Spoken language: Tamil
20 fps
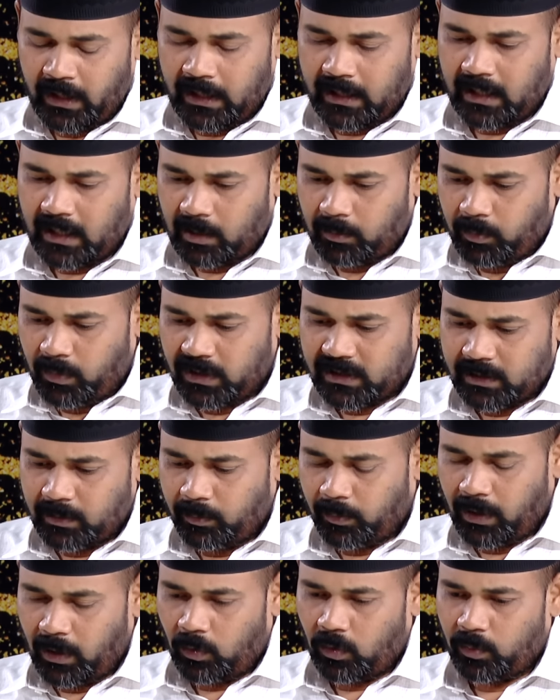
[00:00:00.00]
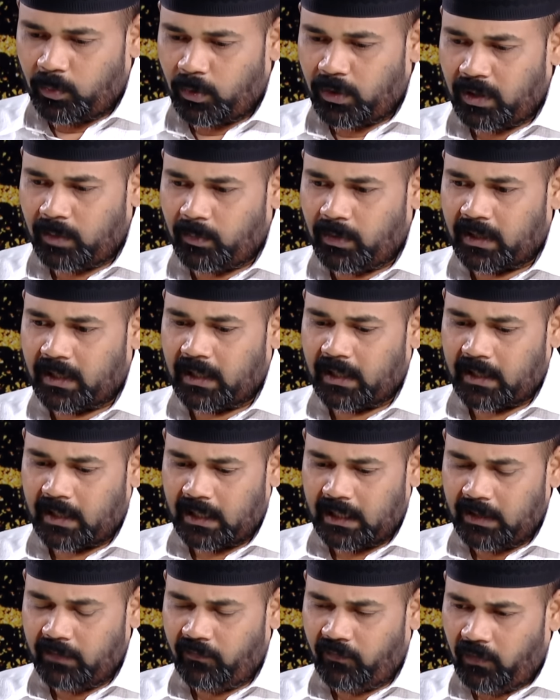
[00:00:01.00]
நான் ரொம்ப சிம்பிளாக உங்களுக்கு புரிகிற மாதிரி
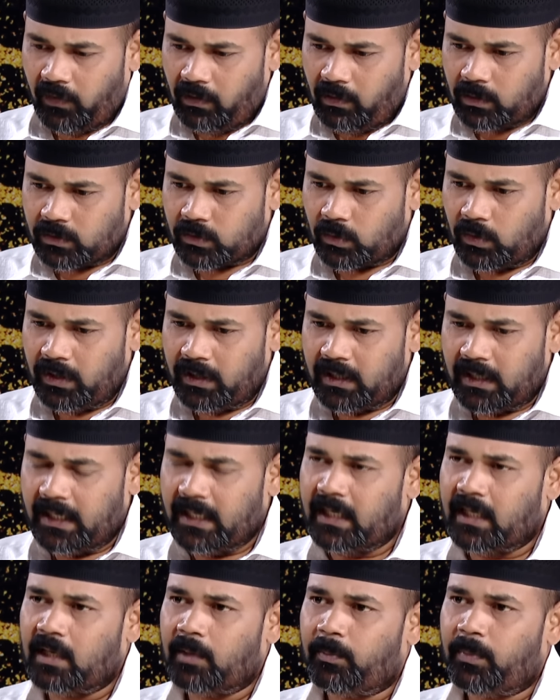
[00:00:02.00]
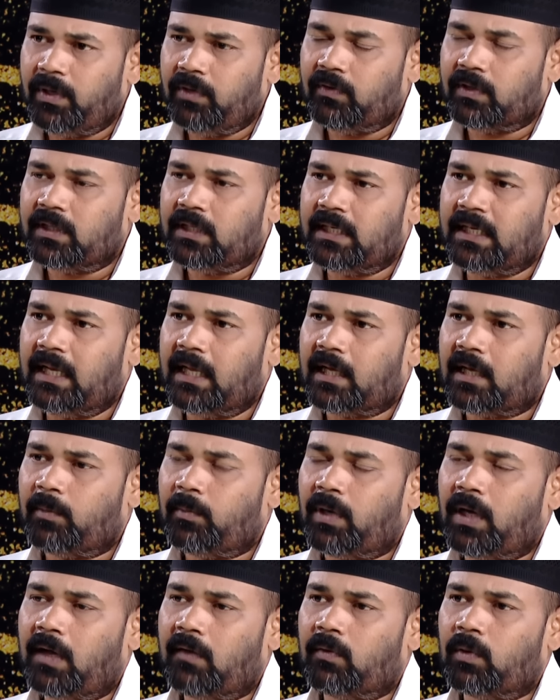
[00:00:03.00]
கேட்குறேன் இவ்வளோ சொல்லிவிட்டு நீங்கள் எப்படி வந்து
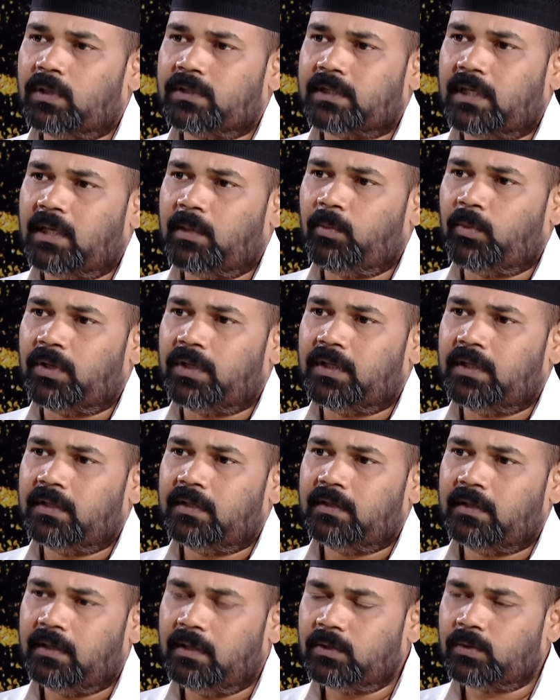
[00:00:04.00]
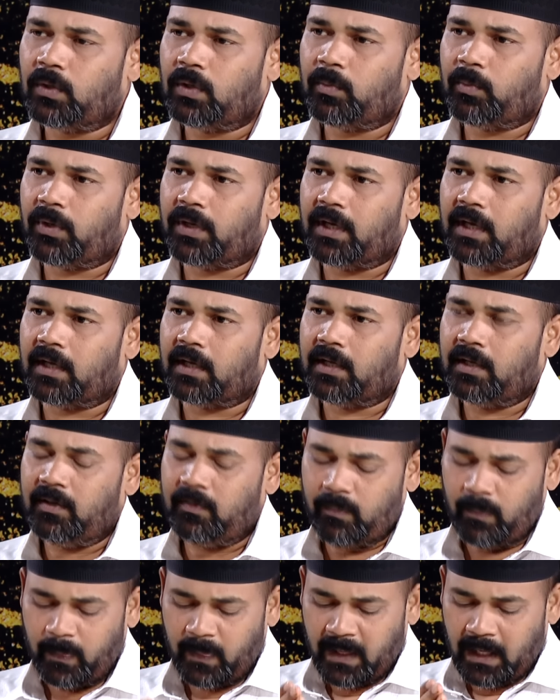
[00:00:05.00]
இணக்கமாக அவரோடு செல்ல முடியுது இன்னும் சொல்ல போனீங்கன்னாக்கா
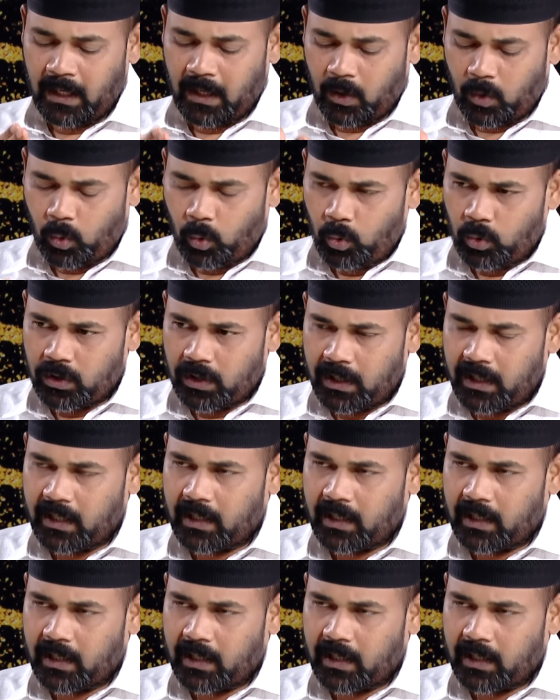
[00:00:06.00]
கூட்டணி